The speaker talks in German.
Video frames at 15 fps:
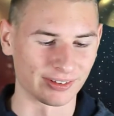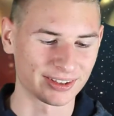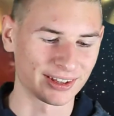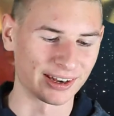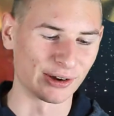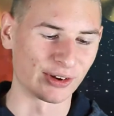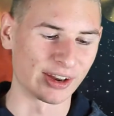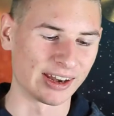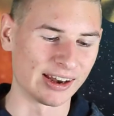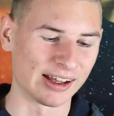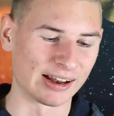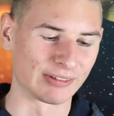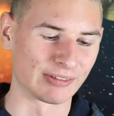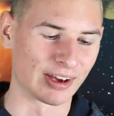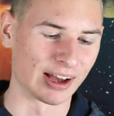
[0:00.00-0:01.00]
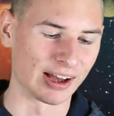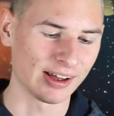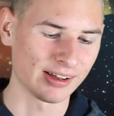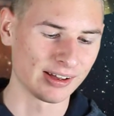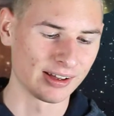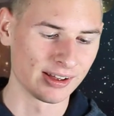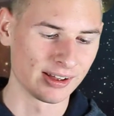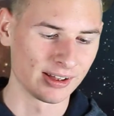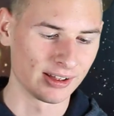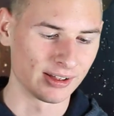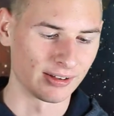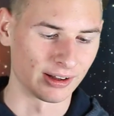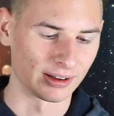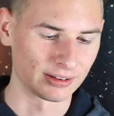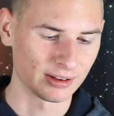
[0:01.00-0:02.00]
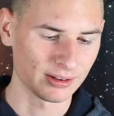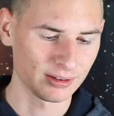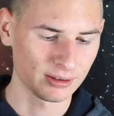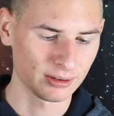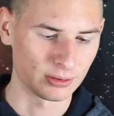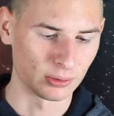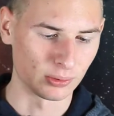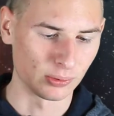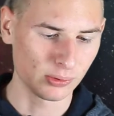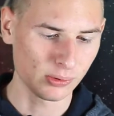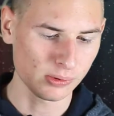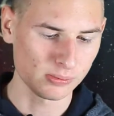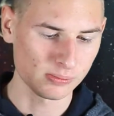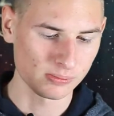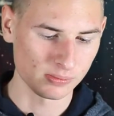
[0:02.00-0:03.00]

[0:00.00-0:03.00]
was genau der Inhalt war. Warte, so.